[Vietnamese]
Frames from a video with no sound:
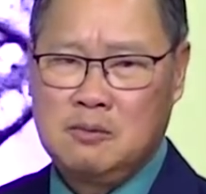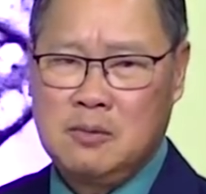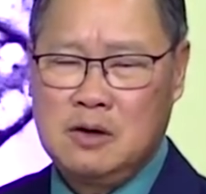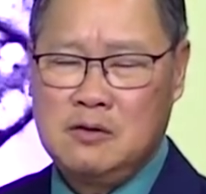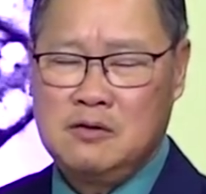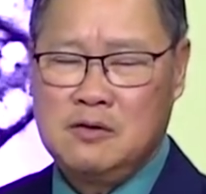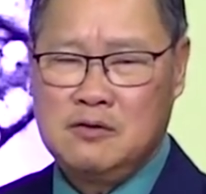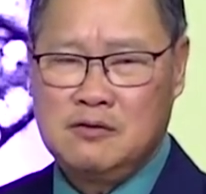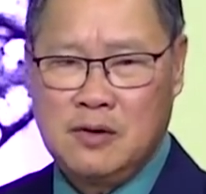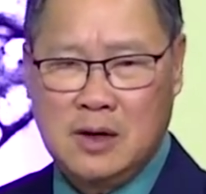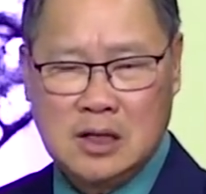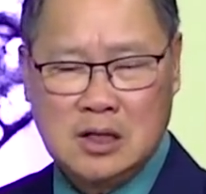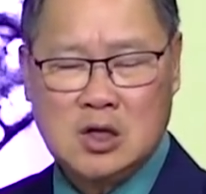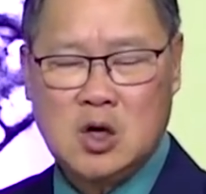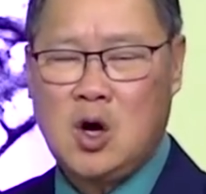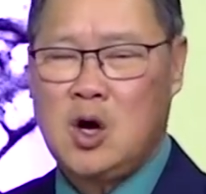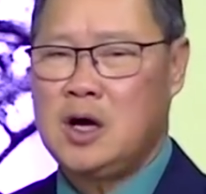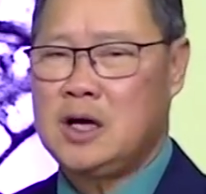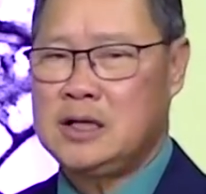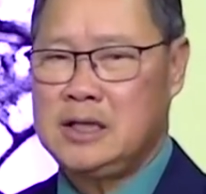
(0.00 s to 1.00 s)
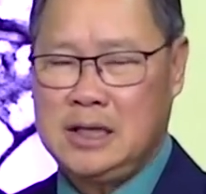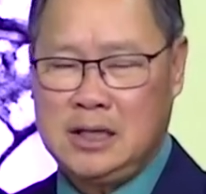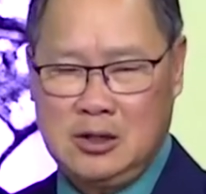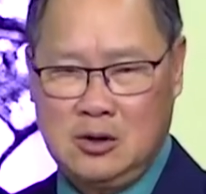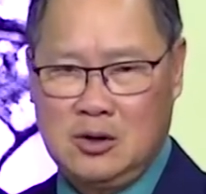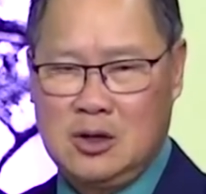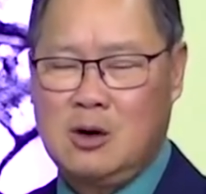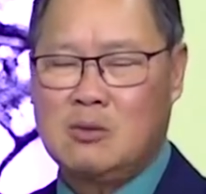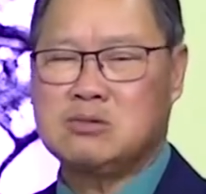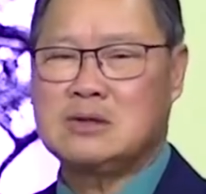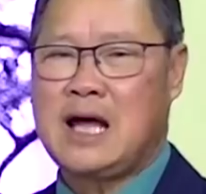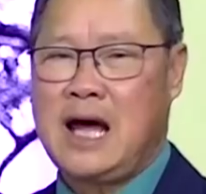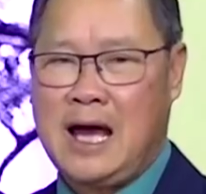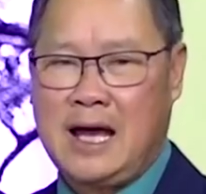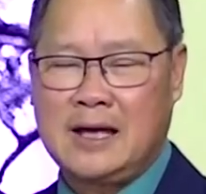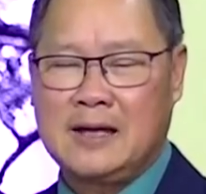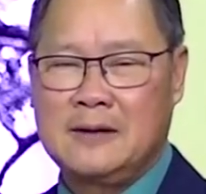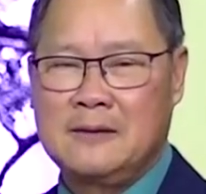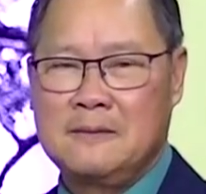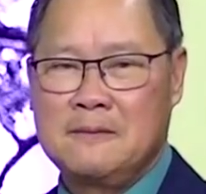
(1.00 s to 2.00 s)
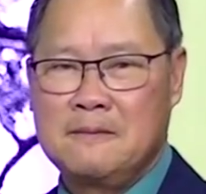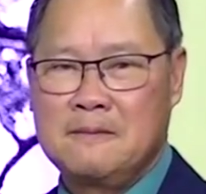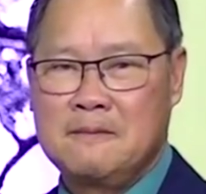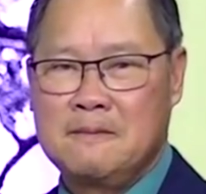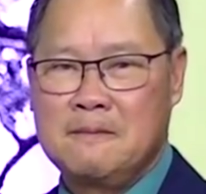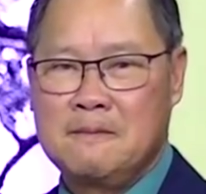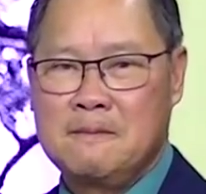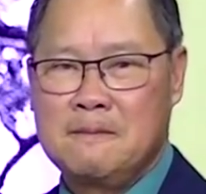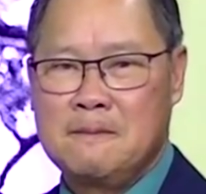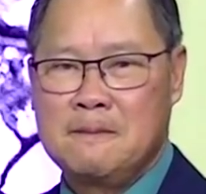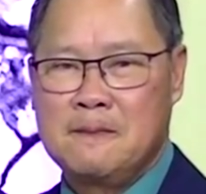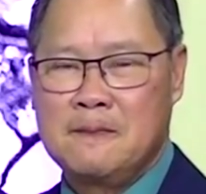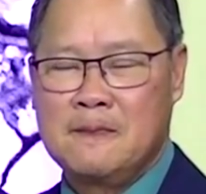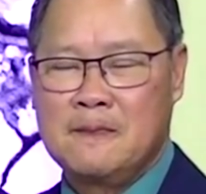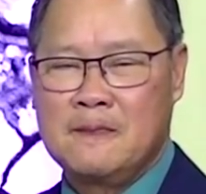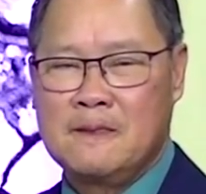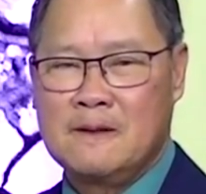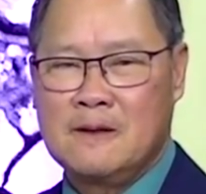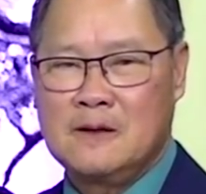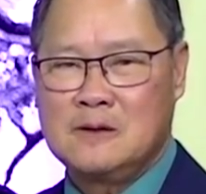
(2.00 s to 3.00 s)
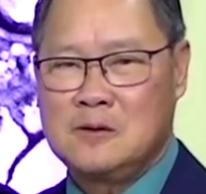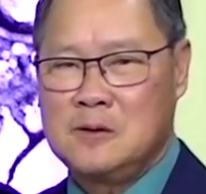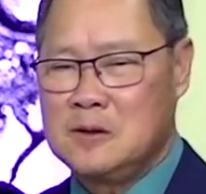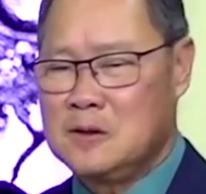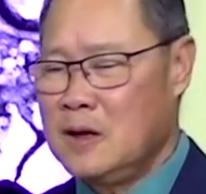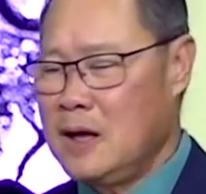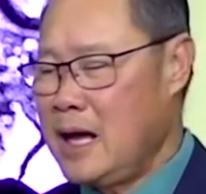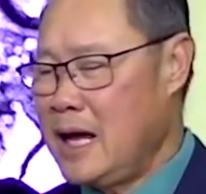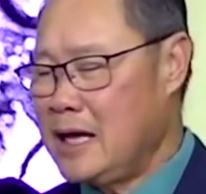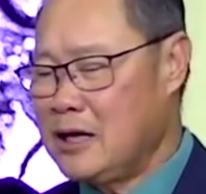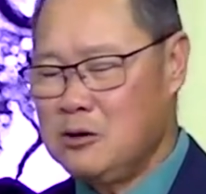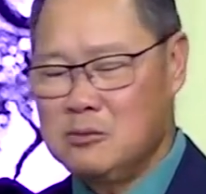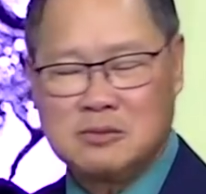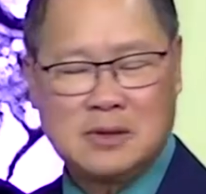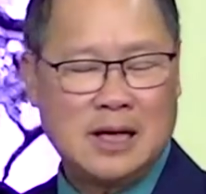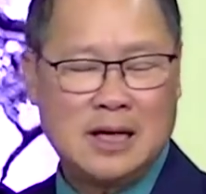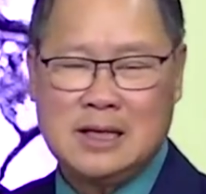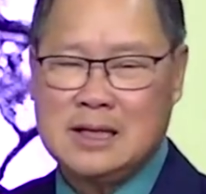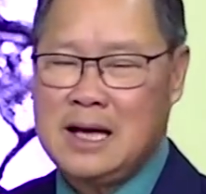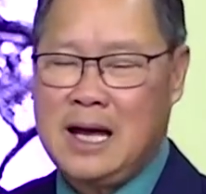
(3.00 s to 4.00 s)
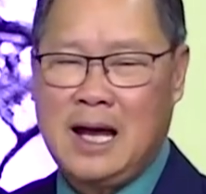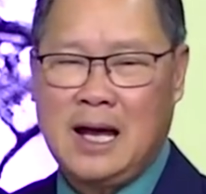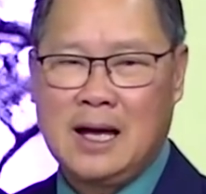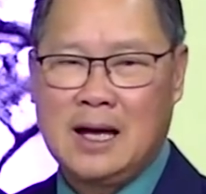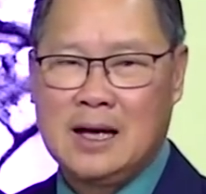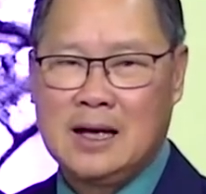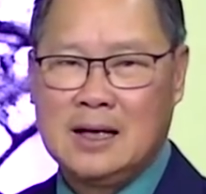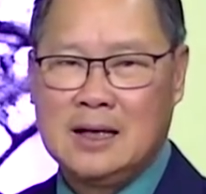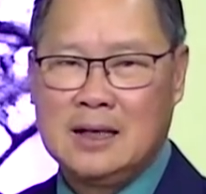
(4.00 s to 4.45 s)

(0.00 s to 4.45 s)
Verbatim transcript: bởi vì vẫn còn cái chế độ độc tài cái chuyện đó ai cũng thấy cả